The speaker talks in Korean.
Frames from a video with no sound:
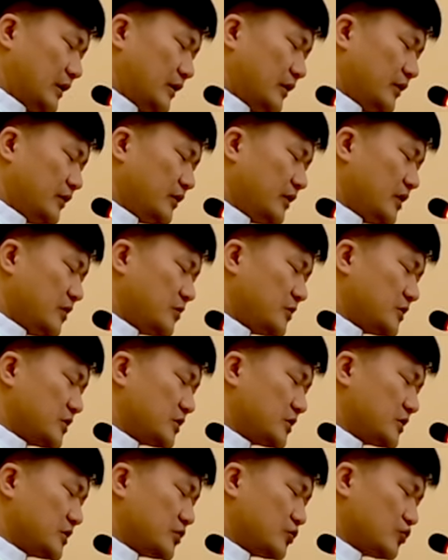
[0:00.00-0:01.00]
현대에
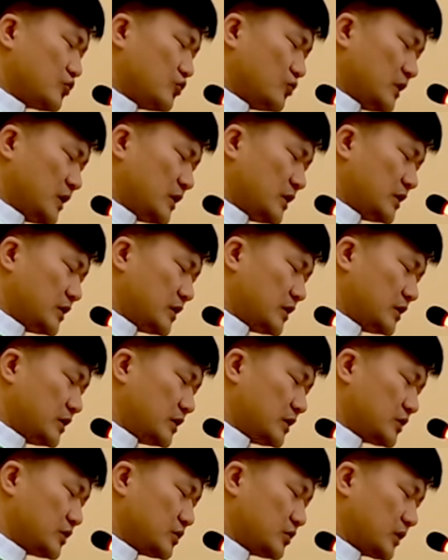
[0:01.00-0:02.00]
빚어지는 수많은
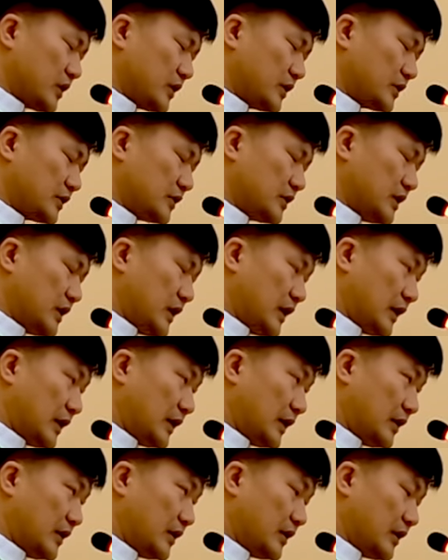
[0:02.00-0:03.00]
일들 속에는
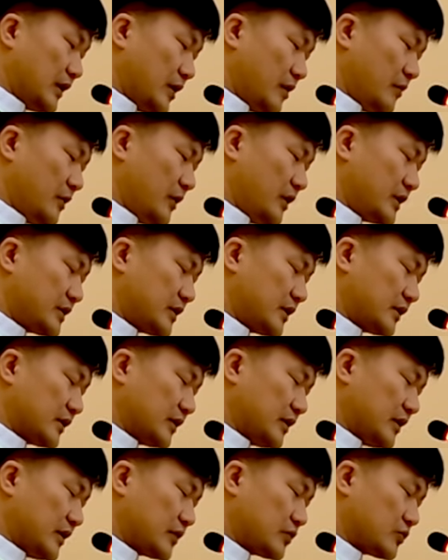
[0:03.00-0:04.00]
인간의 내면의
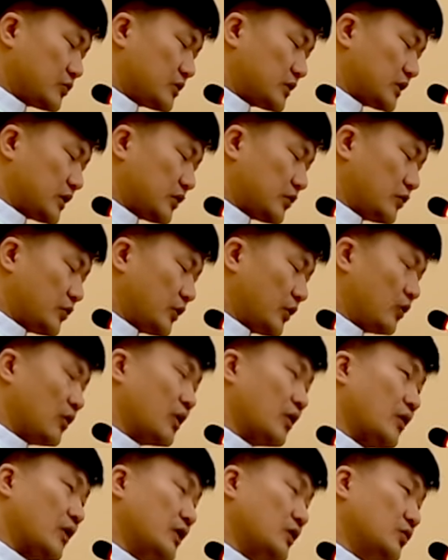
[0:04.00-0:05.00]
상태가 존재하고
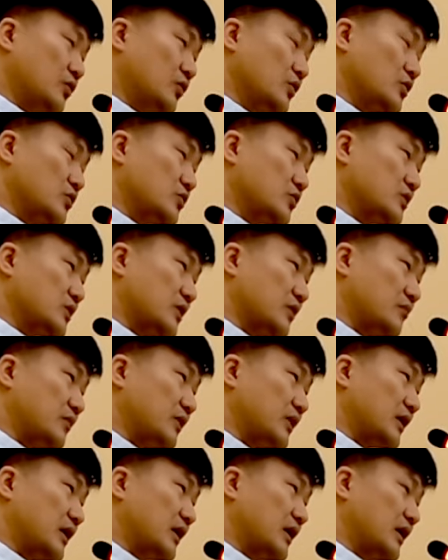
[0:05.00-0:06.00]
영혼의 활동이
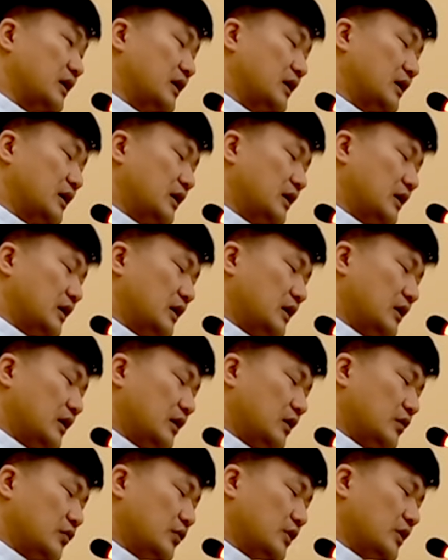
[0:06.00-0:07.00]
존재합니다.
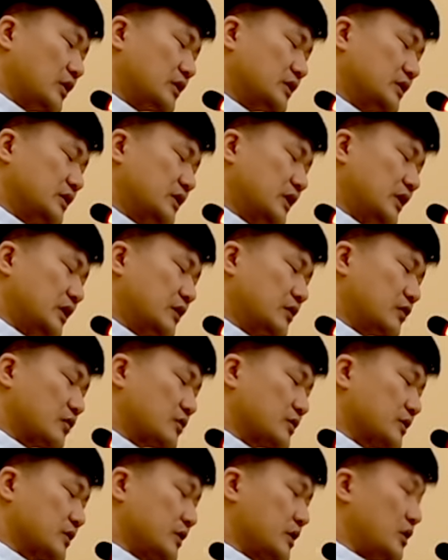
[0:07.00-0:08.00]
우리는
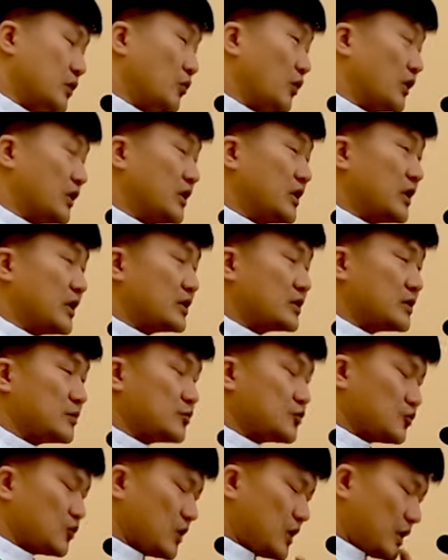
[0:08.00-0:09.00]
신앙인으로서 이 원인에
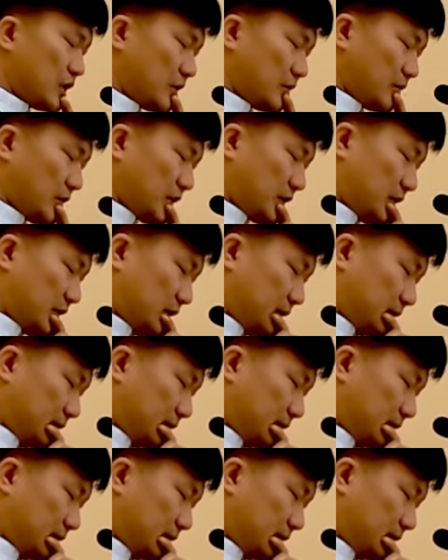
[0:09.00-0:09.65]
집중해야 됩니다.